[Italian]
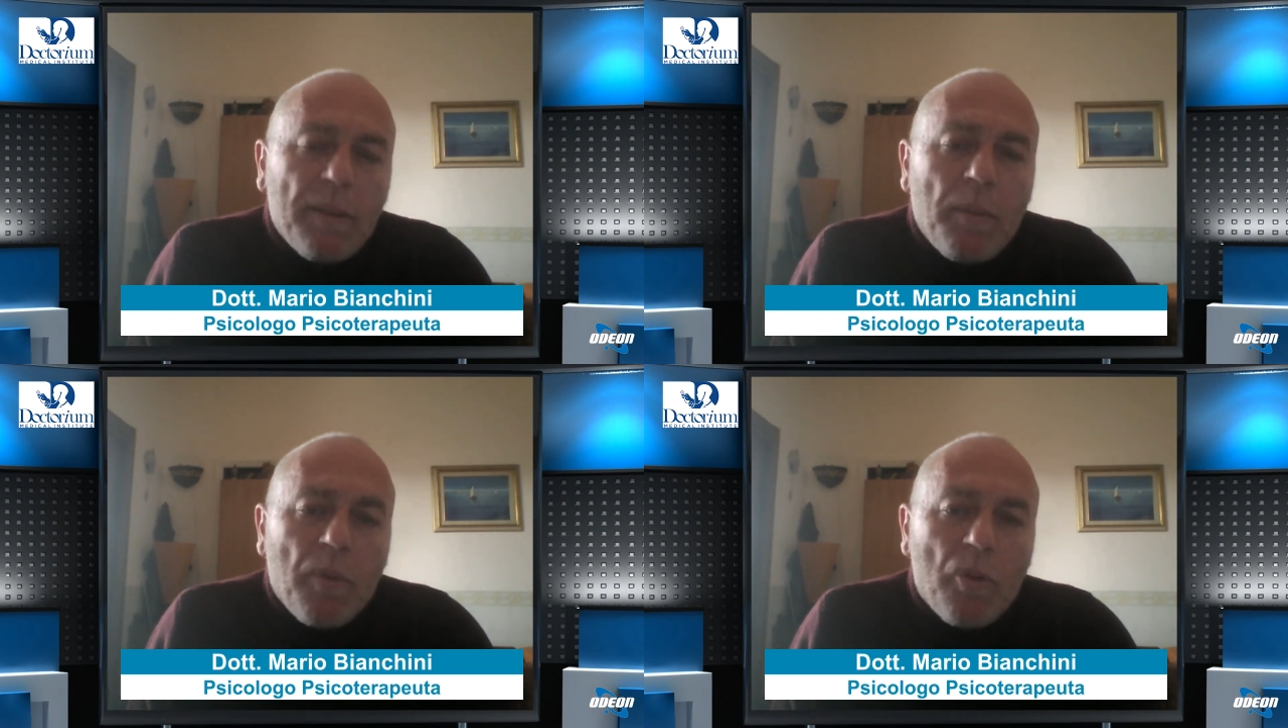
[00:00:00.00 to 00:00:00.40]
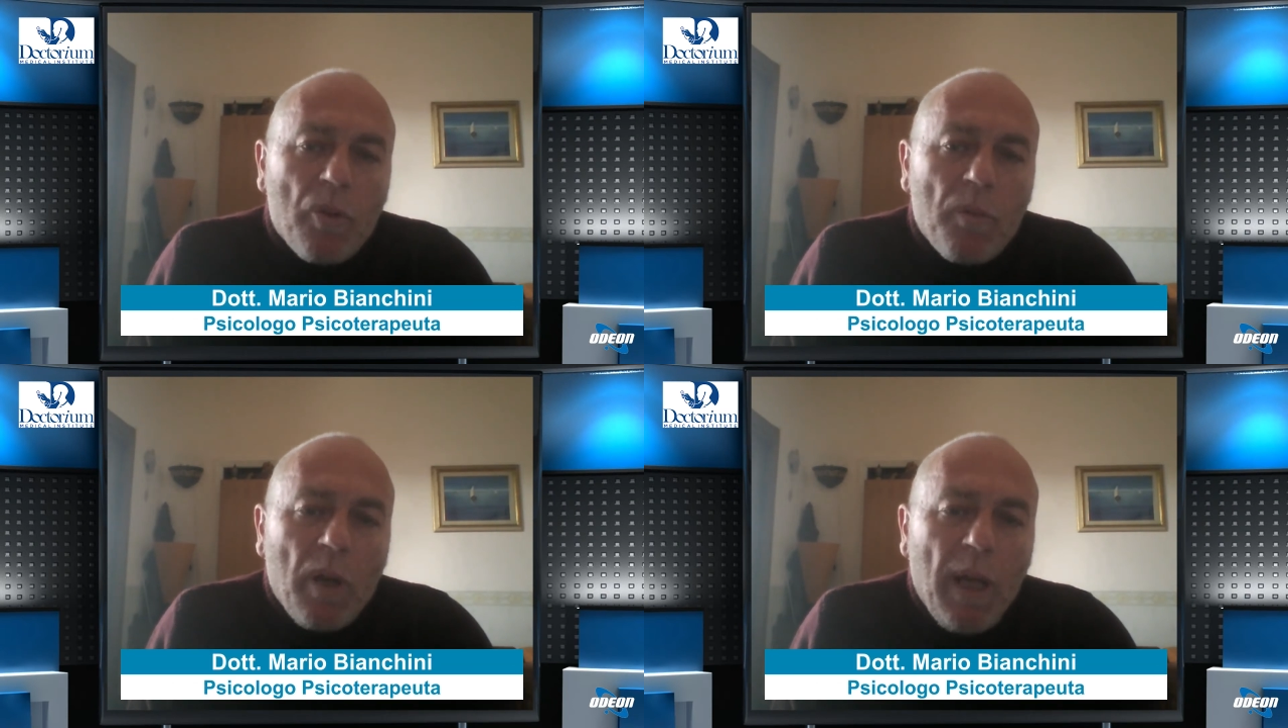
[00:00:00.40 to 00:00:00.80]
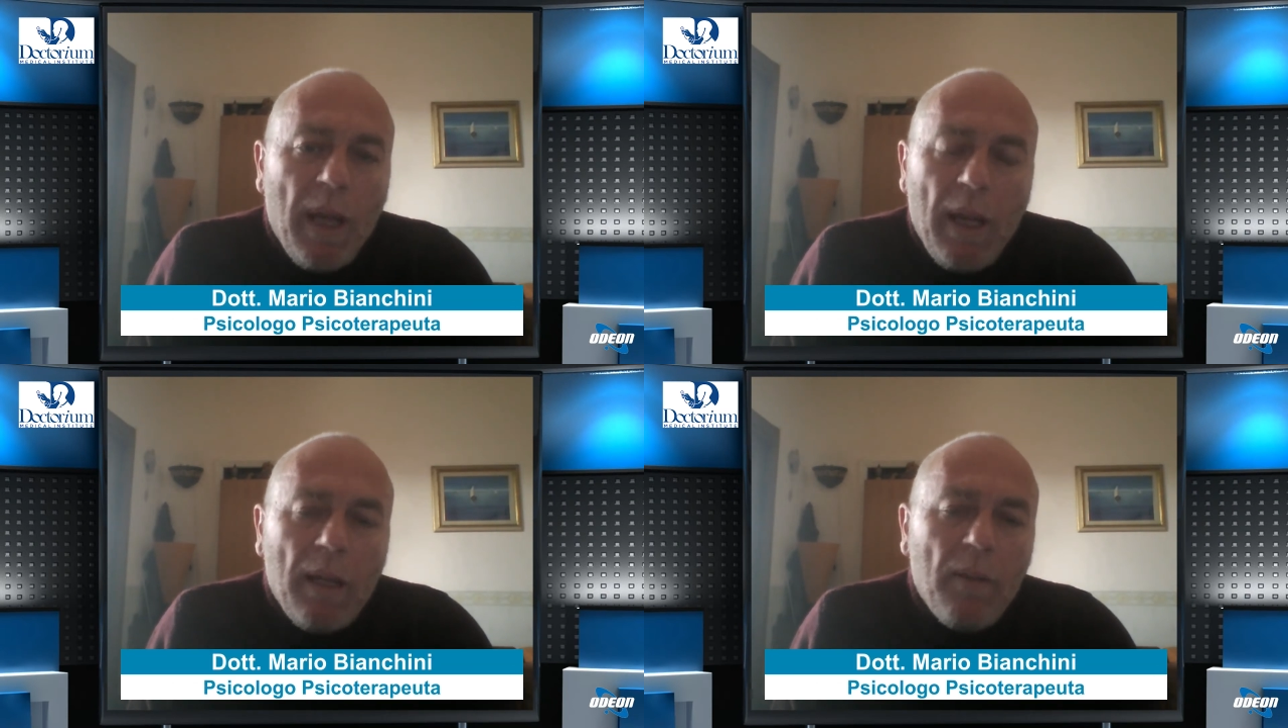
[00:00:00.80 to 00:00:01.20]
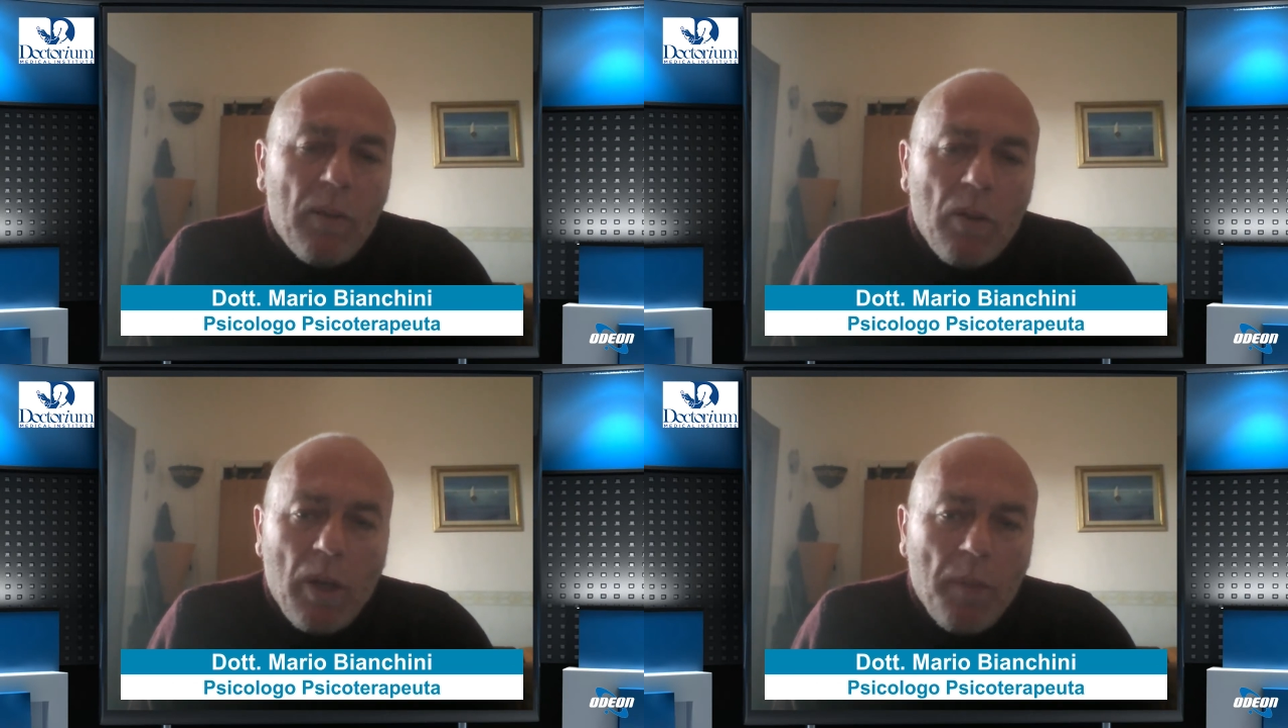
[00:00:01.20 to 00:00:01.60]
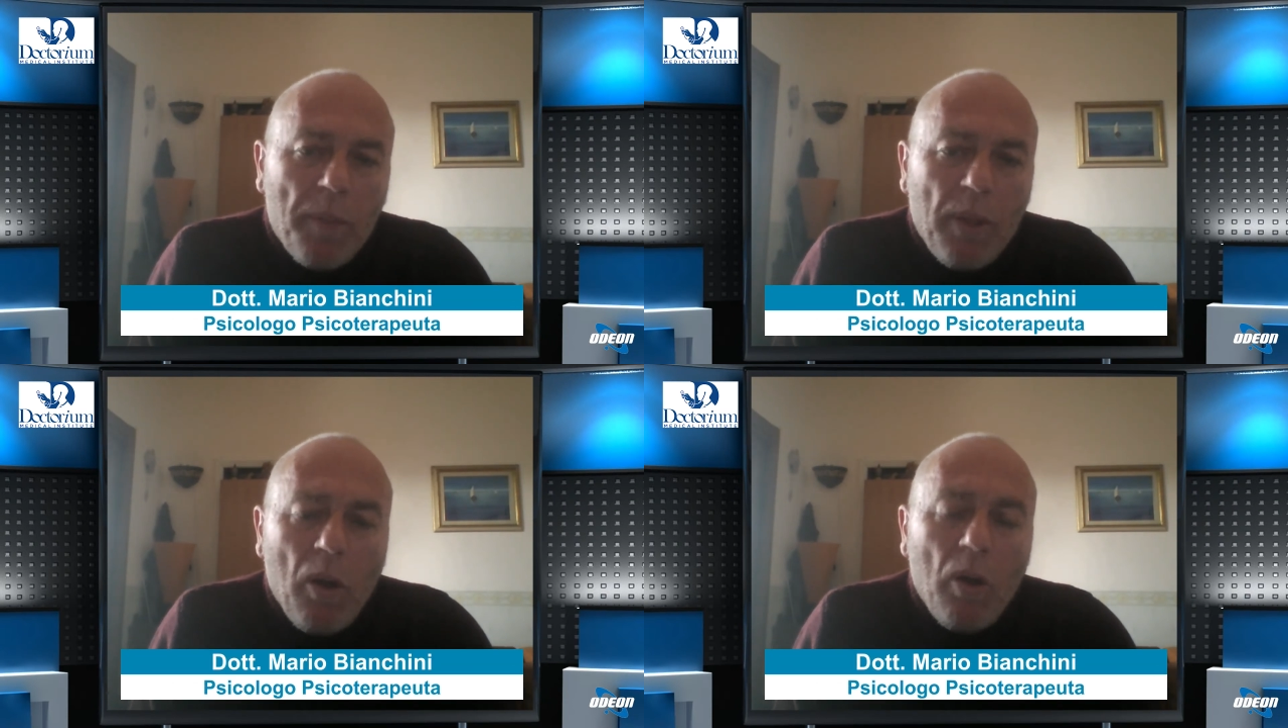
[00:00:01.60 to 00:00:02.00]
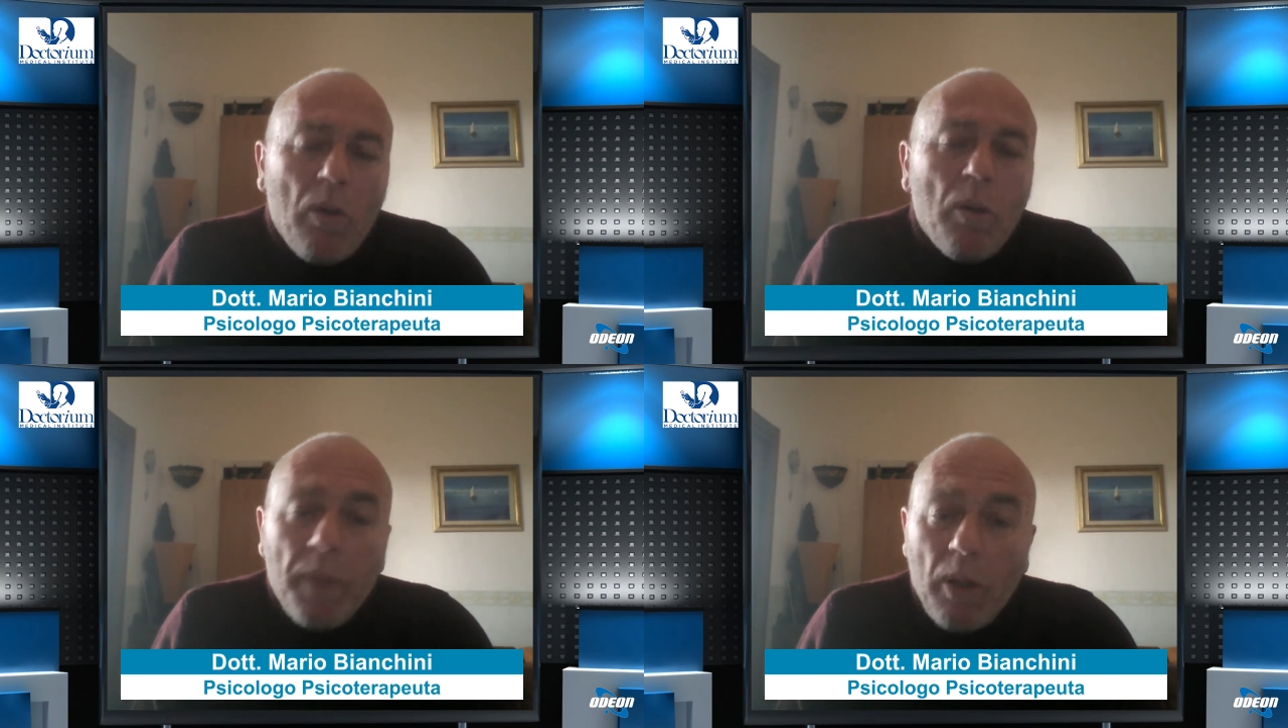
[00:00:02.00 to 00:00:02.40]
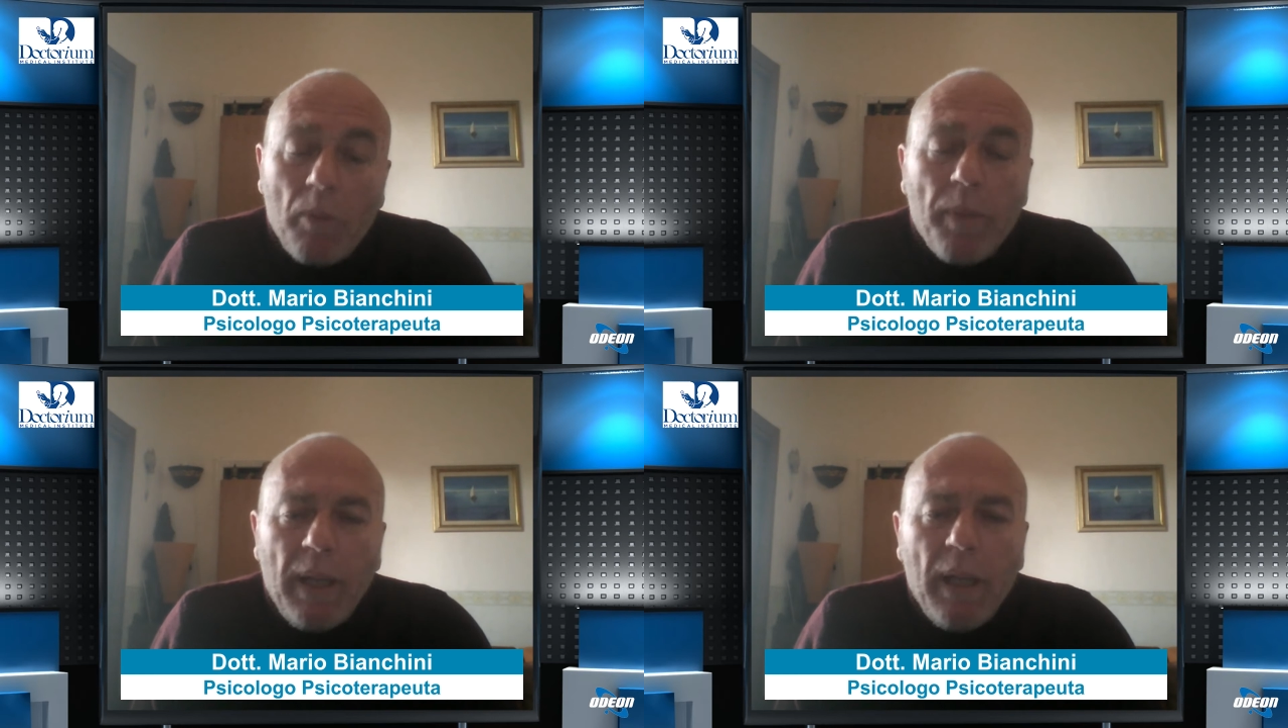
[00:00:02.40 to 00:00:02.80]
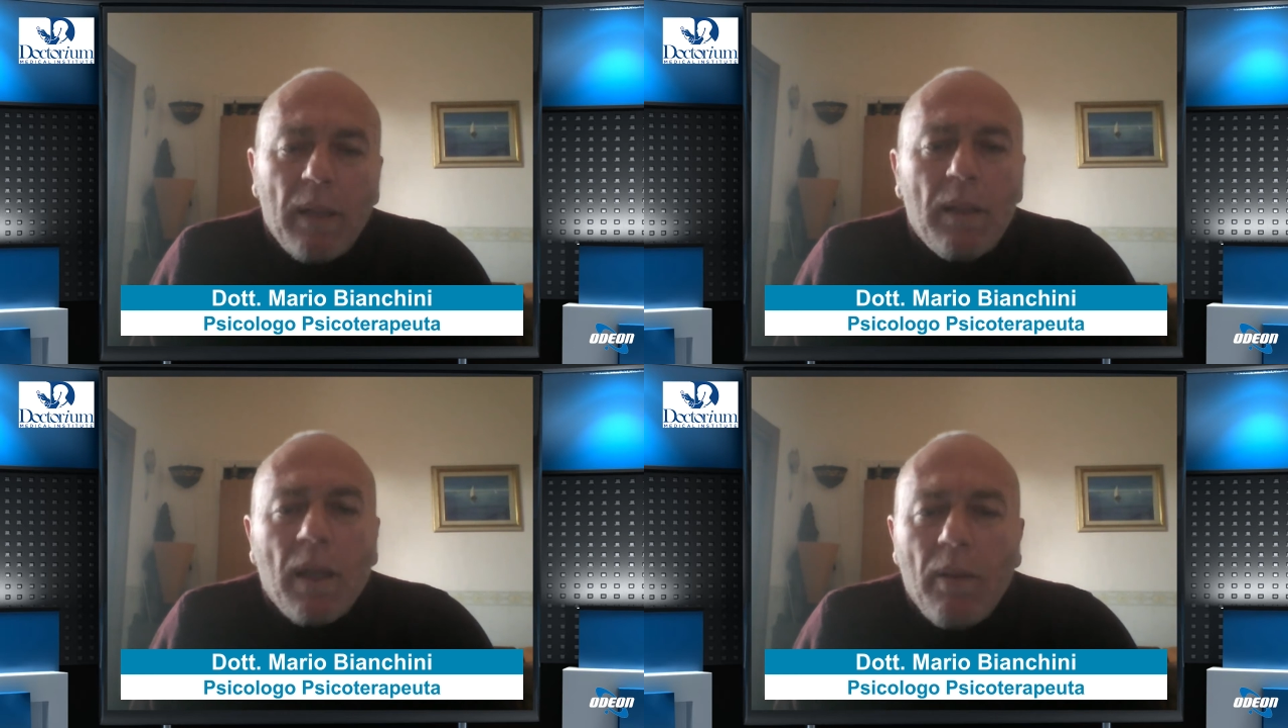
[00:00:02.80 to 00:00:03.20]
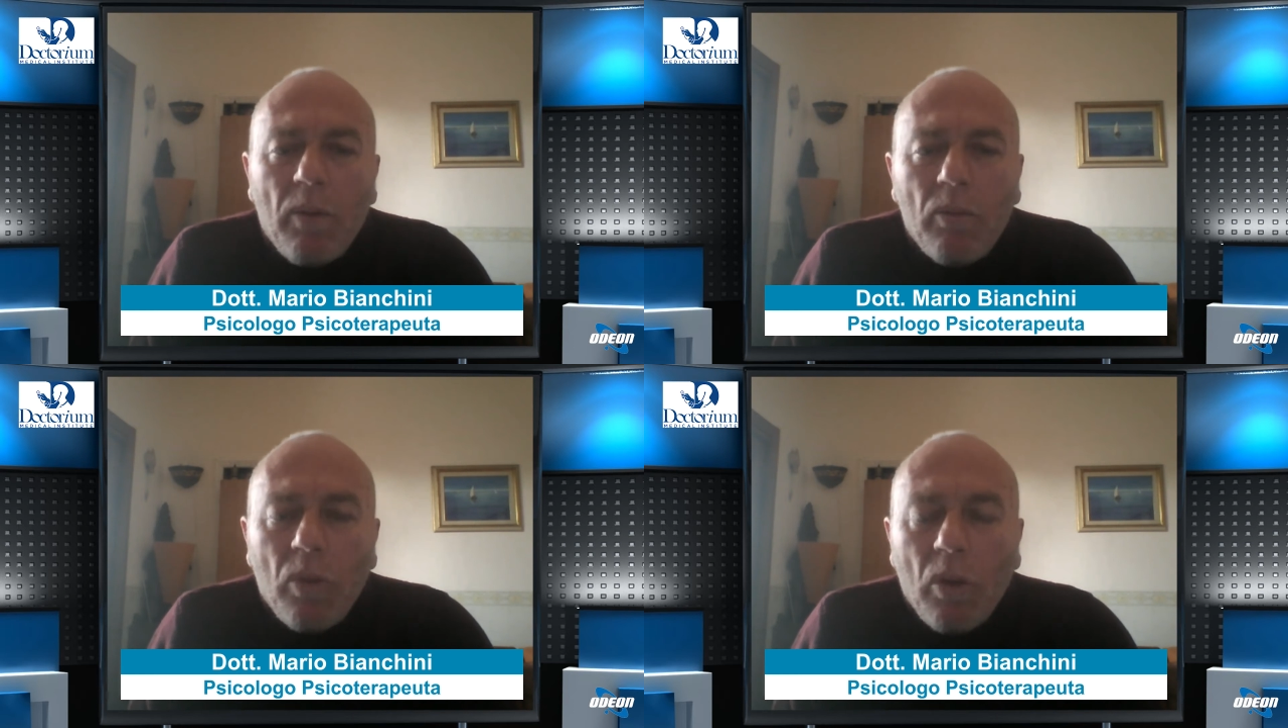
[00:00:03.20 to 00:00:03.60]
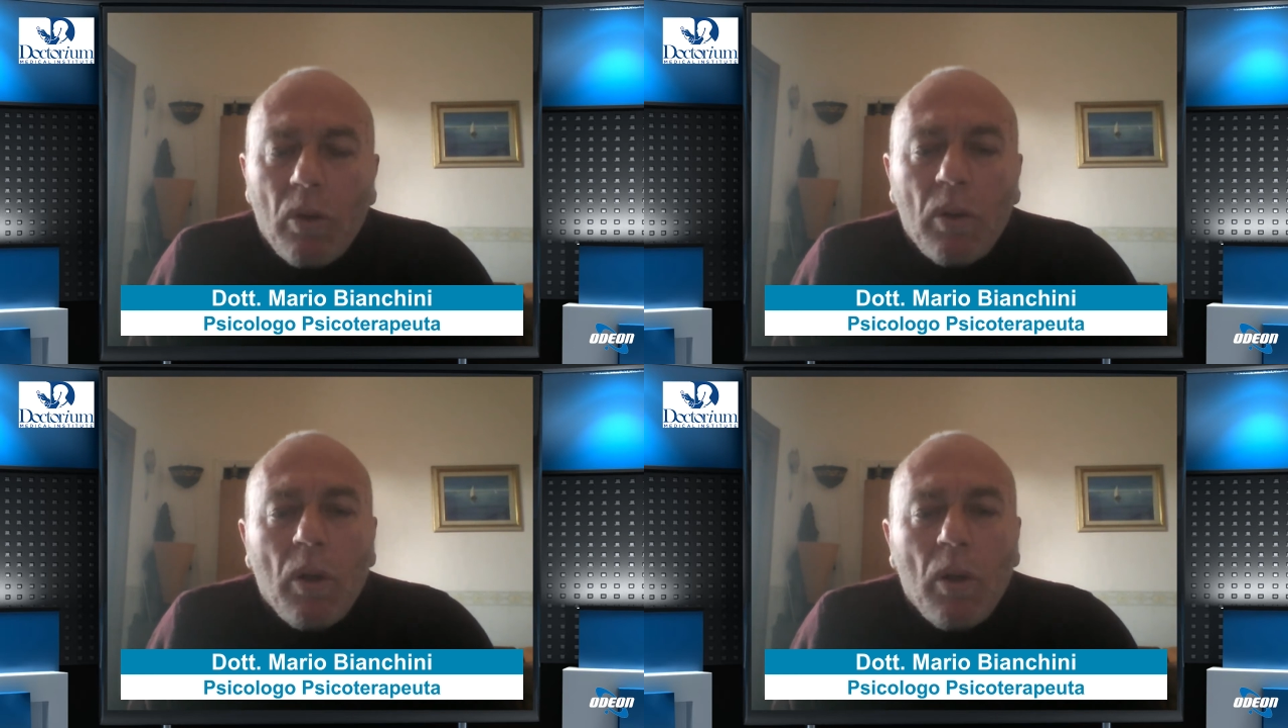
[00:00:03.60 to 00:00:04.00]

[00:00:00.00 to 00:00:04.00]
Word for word: del professor Morelli, Vittorio Caprioglio, Piero Parietti che è venuto